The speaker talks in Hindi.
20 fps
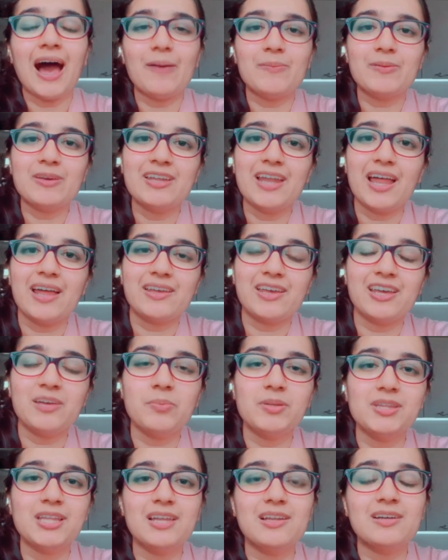आपकी रैंकिंग
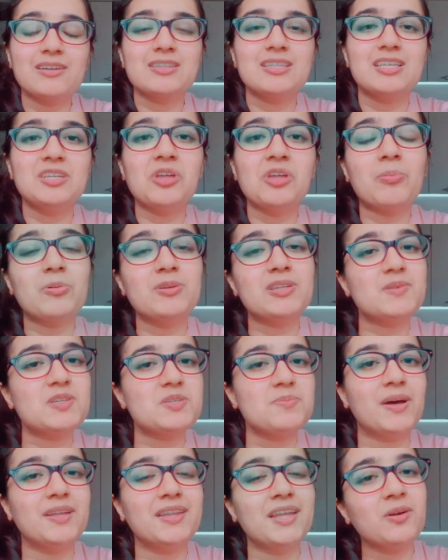पता लगती है तो आपको
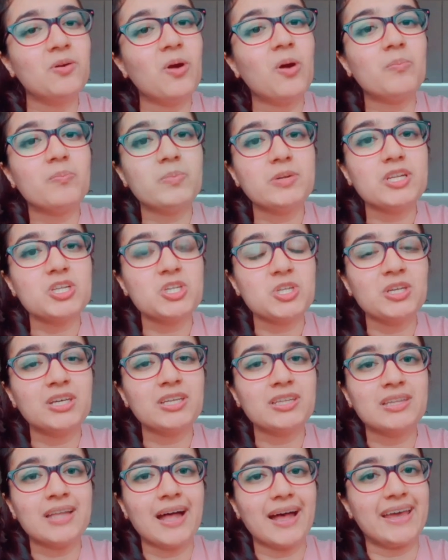समझ में आता है कॉम्पिटिशन
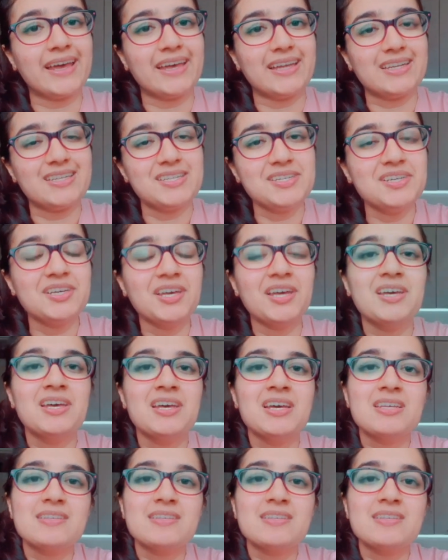कितना है ठीक है